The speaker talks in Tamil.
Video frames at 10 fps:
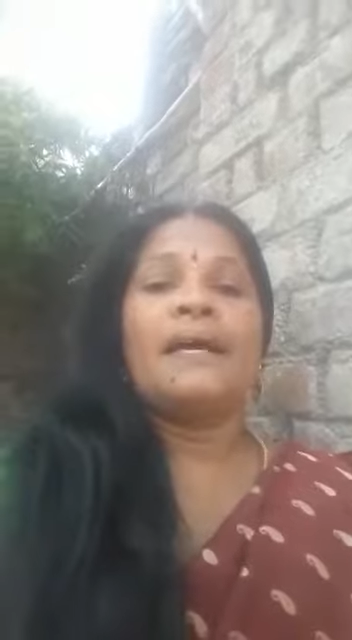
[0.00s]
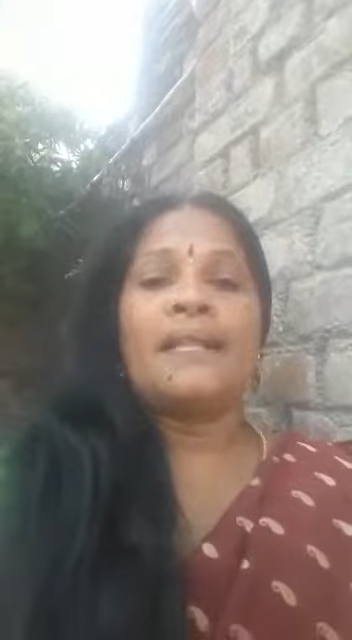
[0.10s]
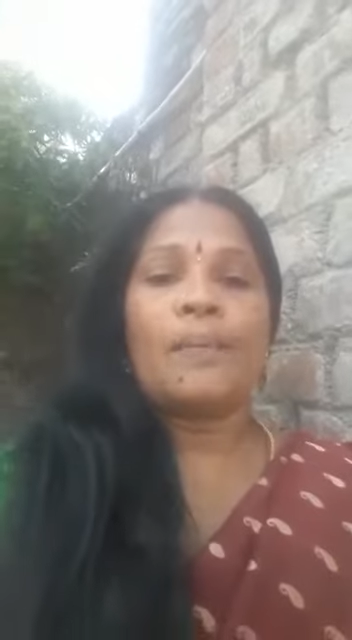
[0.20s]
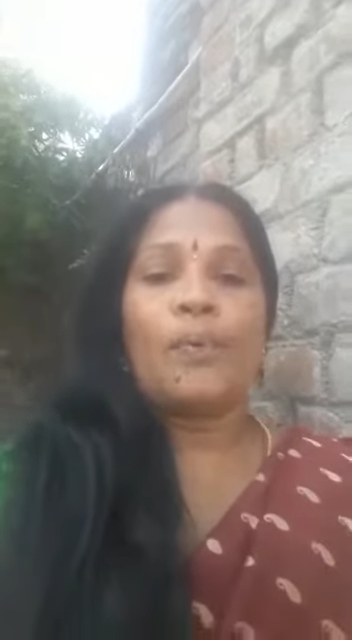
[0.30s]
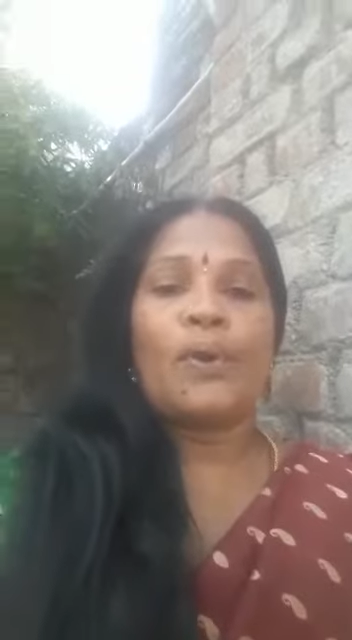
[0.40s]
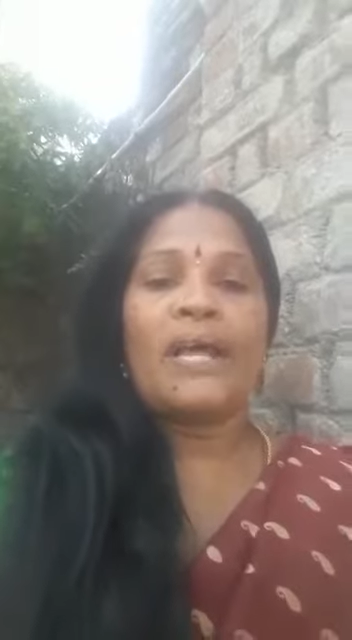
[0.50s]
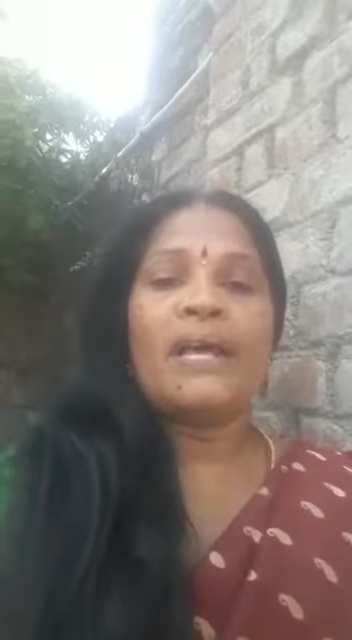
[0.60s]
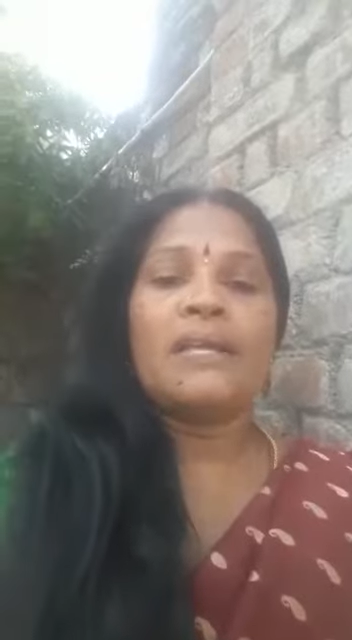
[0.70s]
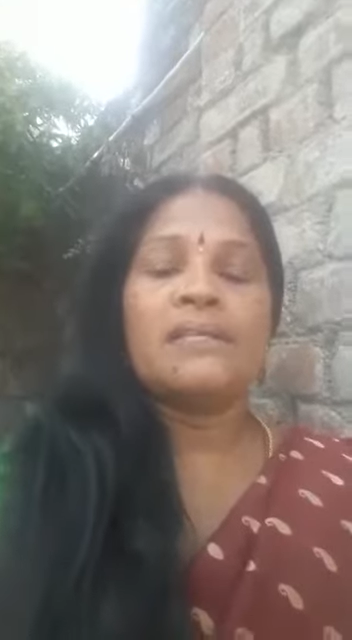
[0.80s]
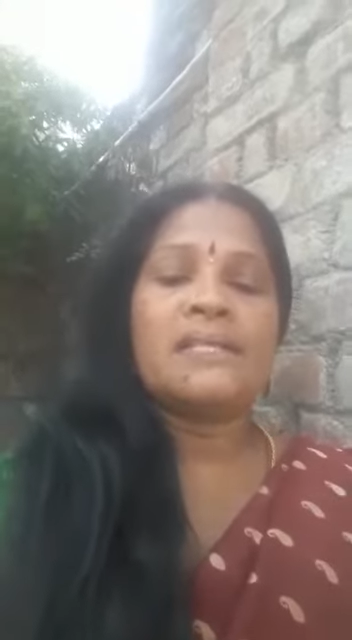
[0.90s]
அதே போல்
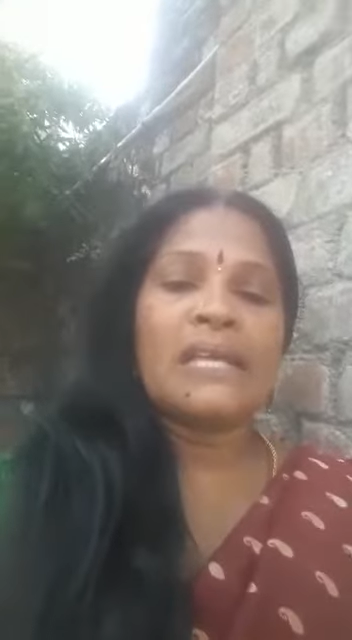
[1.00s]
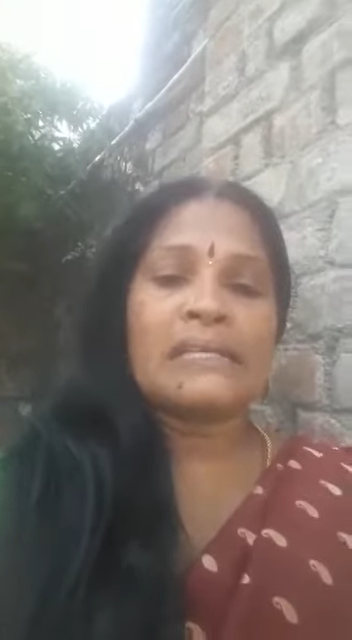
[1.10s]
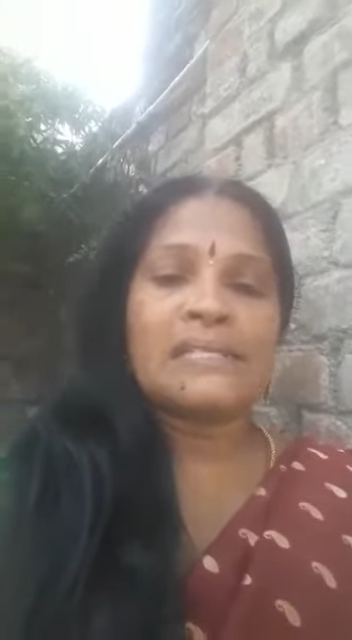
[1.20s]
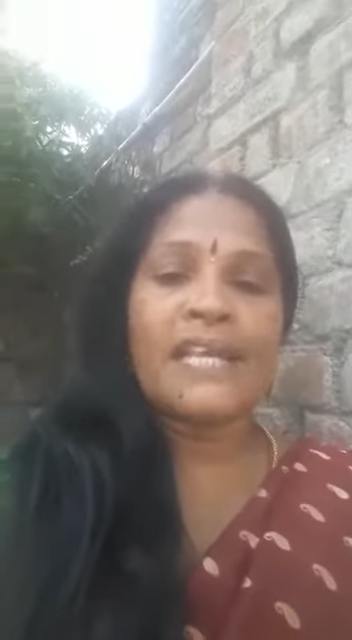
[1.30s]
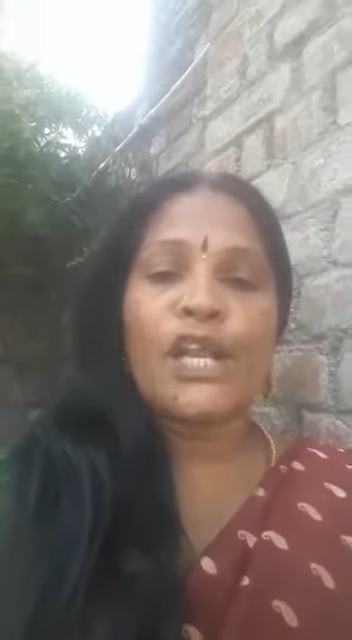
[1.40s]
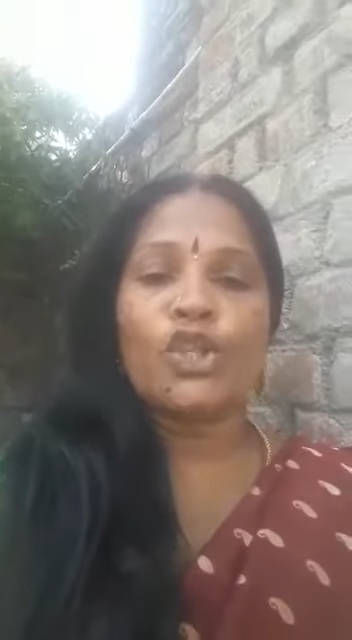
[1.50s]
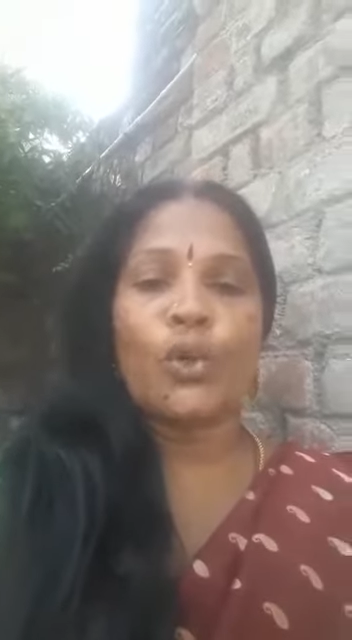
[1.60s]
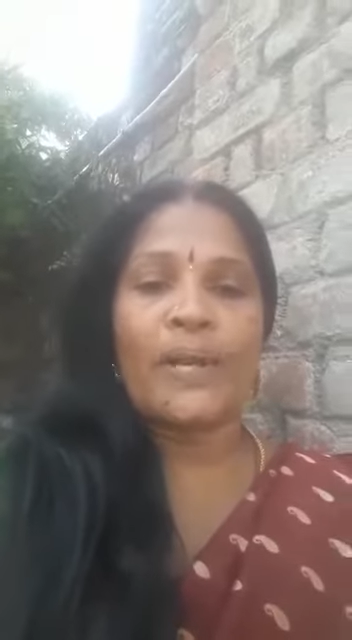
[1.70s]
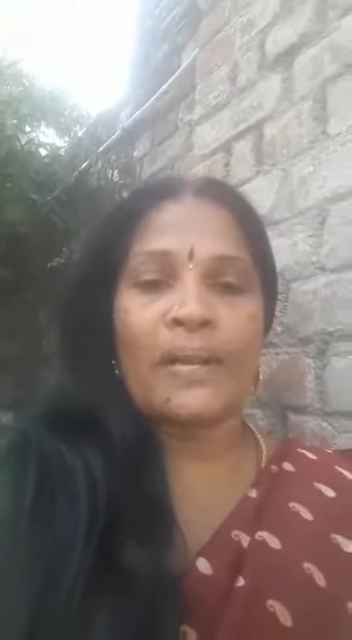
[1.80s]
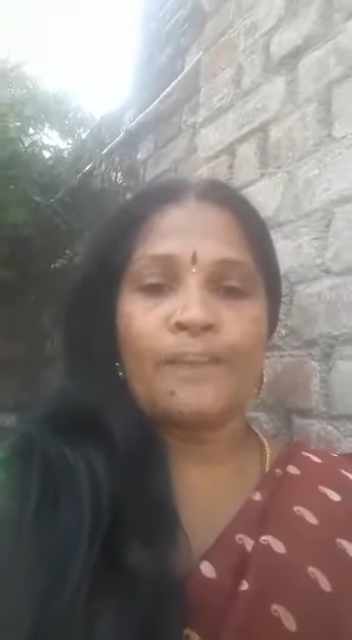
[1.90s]
சி சிறு
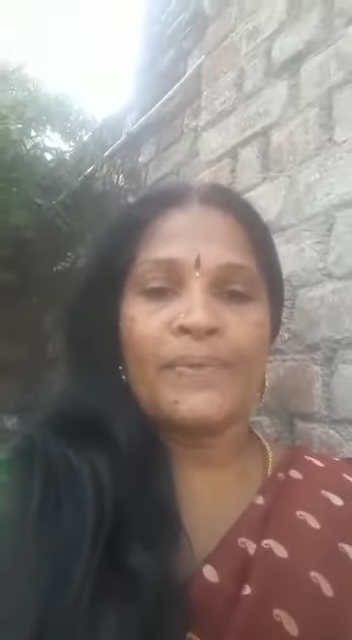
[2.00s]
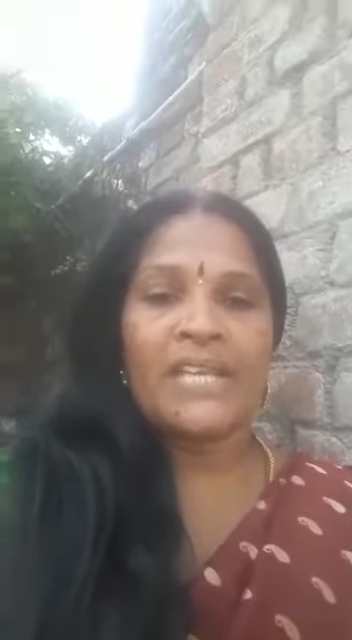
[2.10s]
தொழில்